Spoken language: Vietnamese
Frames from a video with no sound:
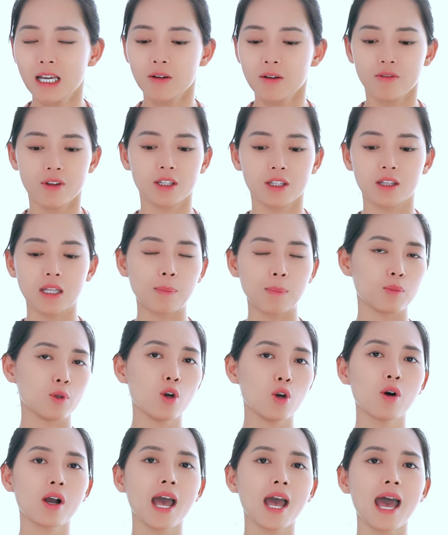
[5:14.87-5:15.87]
Vì tập
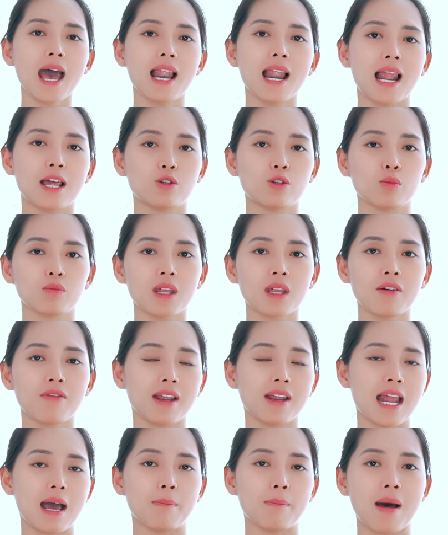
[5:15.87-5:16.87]
yoga là chúng ta
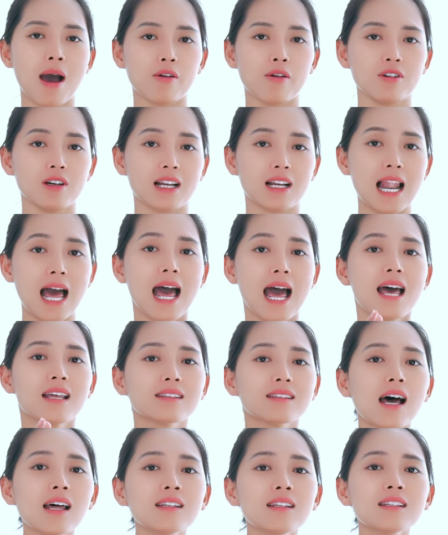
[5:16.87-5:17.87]
phải đảm bảo được là
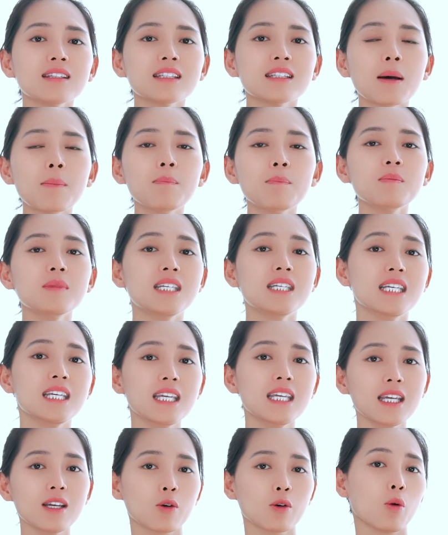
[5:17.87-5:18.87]
thân tâm
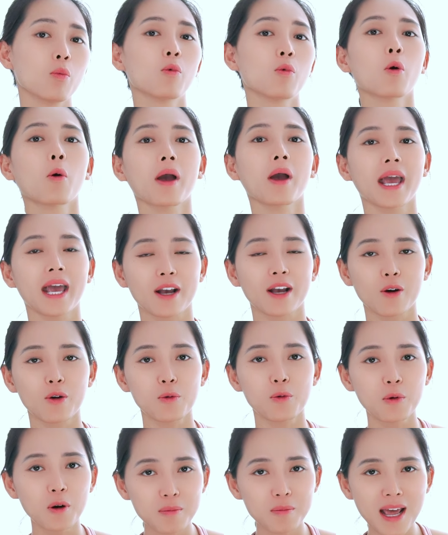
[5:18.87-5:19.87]
trí cùng khỏe, có
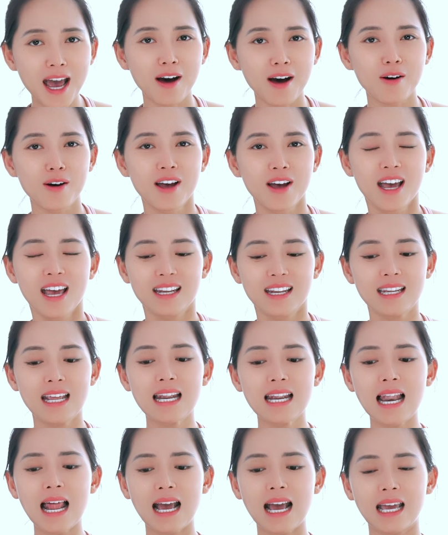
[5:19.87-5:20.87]
đúng không nào?
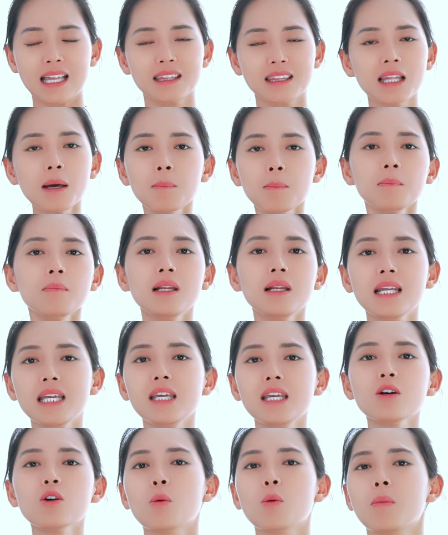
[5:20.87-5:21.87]
Nên là cái tâm
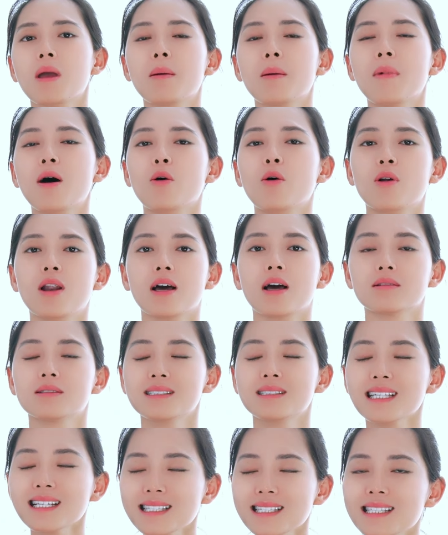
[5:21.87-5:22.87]
lý của mẹ bầu là
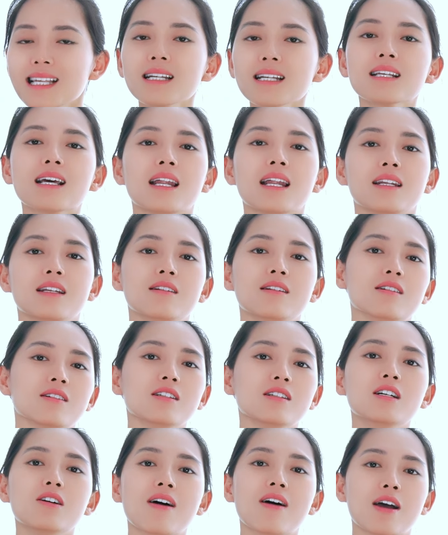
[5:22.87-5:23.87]
rất cần
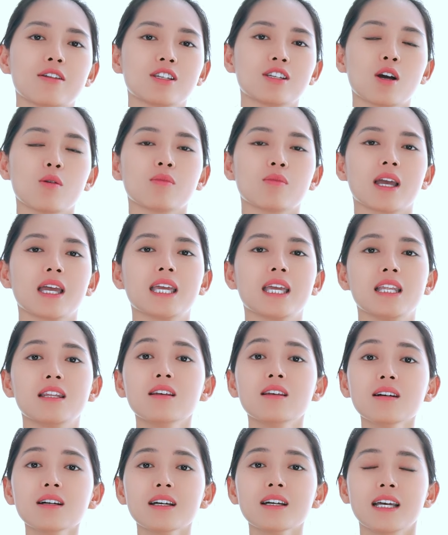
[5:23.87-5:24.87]
được đưa vào trong cái kiến
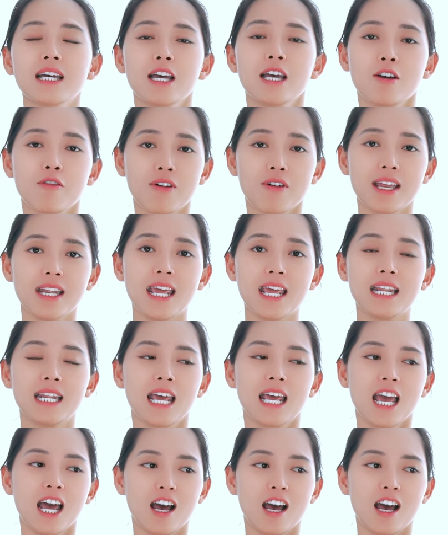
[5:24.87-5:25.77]
thức. Vậy nên